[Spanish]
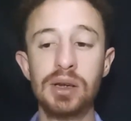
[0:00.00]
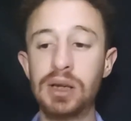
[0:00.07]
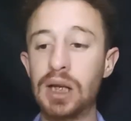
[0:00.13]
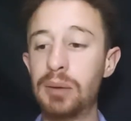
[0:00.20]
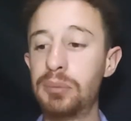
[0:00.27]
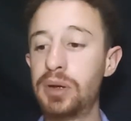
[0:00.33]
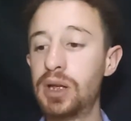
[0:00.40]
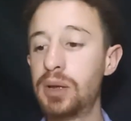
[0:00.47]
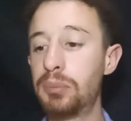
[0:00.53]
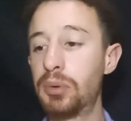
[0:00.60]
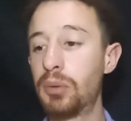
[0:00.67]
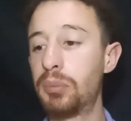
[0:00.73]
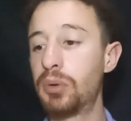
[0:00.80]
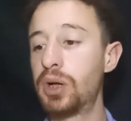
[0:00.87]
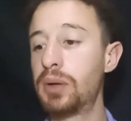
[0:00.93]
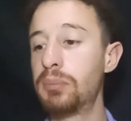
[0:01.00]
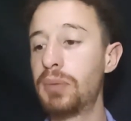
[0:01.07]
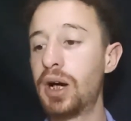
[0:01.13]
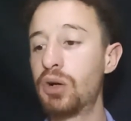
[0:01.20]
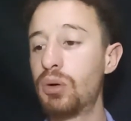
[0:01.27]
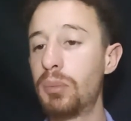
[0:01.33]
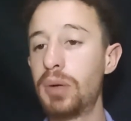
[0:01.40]
también le proponen
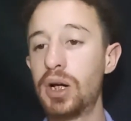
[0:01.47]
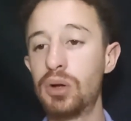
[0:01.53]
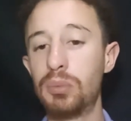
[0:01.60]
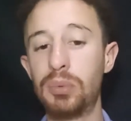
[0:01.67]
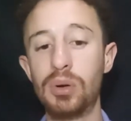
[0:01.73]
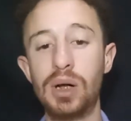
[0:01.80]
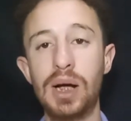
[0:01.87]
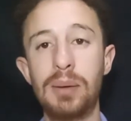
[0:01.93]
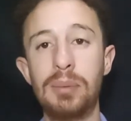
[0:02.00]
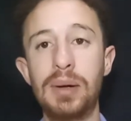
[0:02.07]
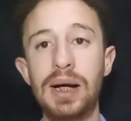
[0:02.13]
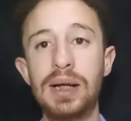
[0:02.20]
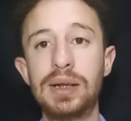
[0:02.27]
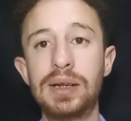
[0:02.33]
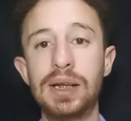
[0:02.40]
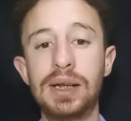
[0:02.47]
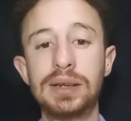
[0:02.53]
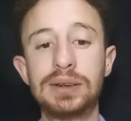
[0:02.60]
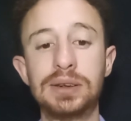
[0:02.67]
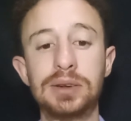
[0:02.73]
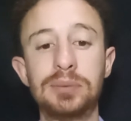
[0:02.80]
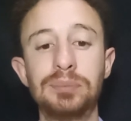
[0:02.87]
mano a mano por las
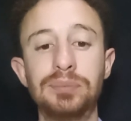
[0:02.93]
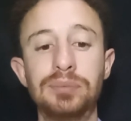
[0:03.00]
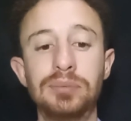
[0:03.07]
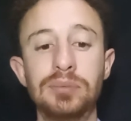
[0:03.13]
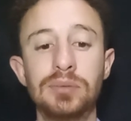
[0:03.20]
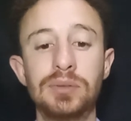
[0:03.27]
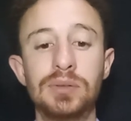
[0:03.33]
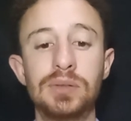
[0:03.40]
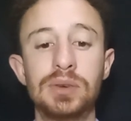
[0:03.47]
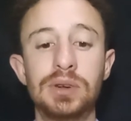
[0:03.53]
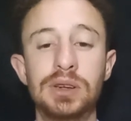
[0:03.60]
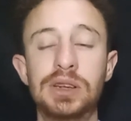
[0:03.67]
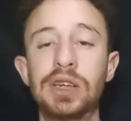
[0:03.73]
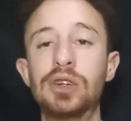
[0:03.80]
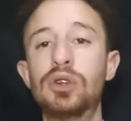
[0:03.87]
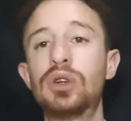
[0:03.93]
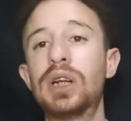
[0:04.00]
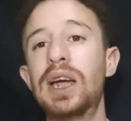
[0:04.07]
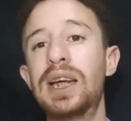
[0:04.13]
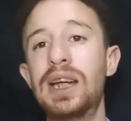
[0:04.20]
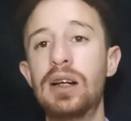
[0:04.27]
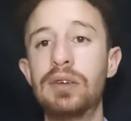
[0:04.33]
bandas, siendo
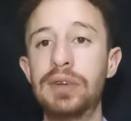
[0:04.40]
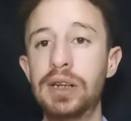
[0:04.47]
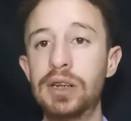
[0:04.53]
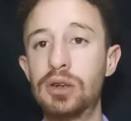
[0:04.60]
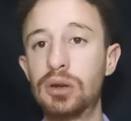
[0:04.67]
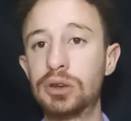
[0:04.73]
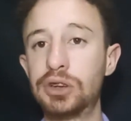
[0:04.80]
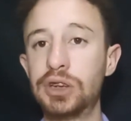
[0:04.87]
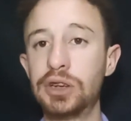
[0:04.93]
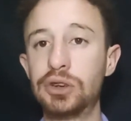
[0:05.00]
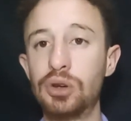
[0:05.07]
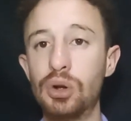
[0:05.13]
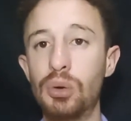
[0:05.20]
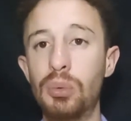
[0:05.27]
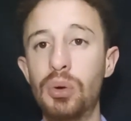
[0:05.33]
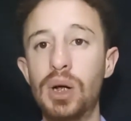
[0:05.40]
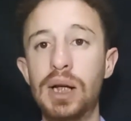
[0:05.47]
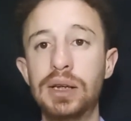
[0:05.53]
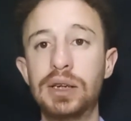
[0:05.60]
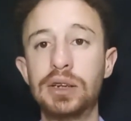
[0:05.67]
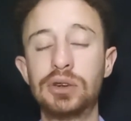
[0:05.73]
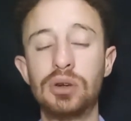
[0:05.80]
que en el retroceso los
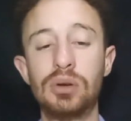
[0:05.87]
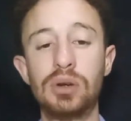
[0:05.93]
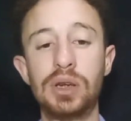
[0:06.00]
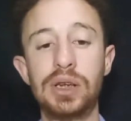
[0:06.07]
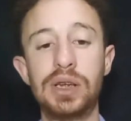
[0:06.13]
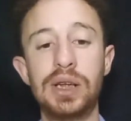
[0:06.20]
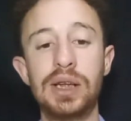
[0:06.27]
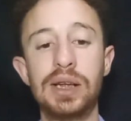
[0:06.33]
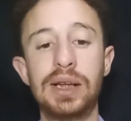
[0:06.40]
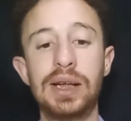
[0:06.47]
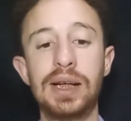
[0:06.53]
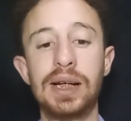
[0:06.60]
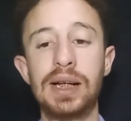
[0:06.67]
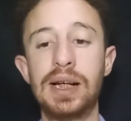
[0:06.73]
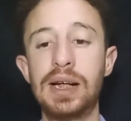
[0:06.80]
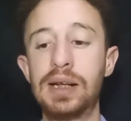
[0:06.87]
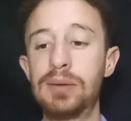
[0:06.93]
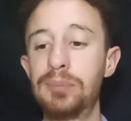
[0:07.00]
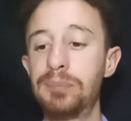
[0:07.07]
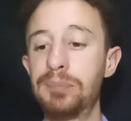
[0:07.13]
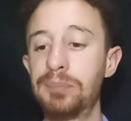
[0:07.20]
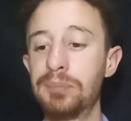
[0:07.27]
volantes son los que tienen que ganar
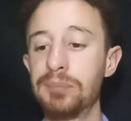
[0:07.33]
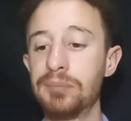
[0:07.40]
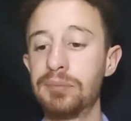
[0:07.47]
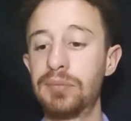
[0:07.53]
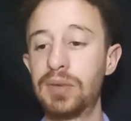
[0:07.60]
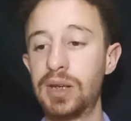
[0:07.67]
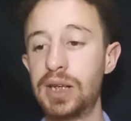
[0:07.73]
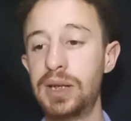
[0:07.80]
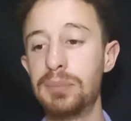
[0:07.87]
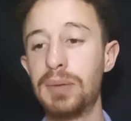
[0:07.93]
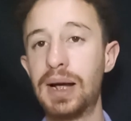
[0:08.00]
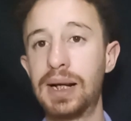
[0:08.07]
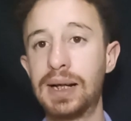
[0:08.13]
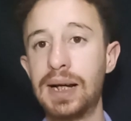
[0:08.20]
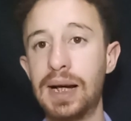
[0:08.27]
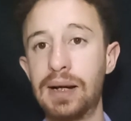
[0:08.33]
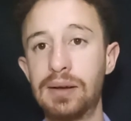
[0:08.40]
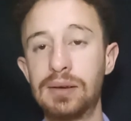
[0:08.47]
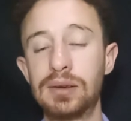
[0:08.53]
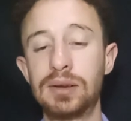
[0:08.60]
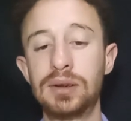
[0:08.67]
y marcar,